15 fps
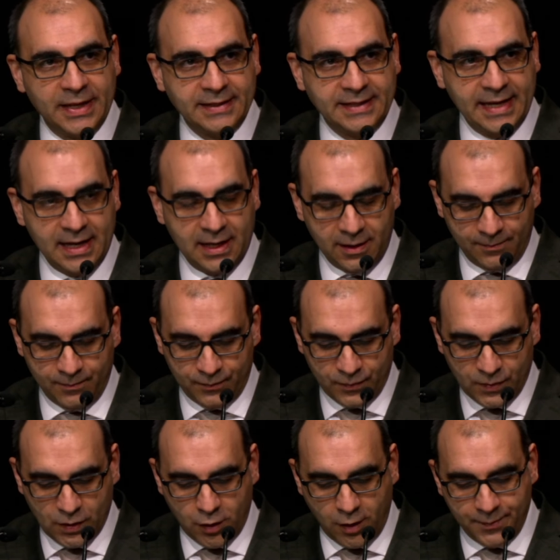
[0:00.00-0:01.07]
bei der
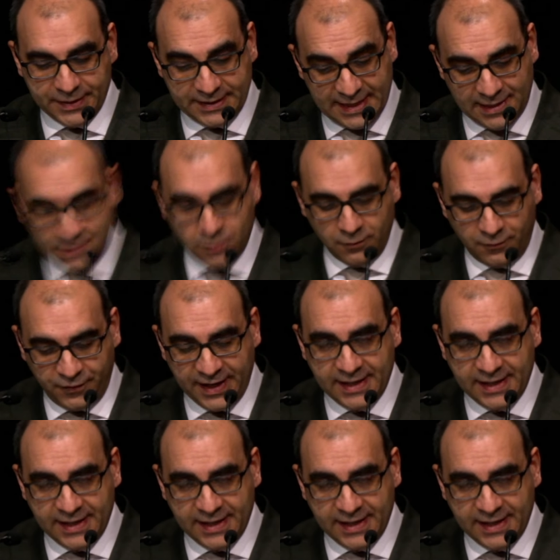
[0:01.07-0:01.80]
Kompetenz und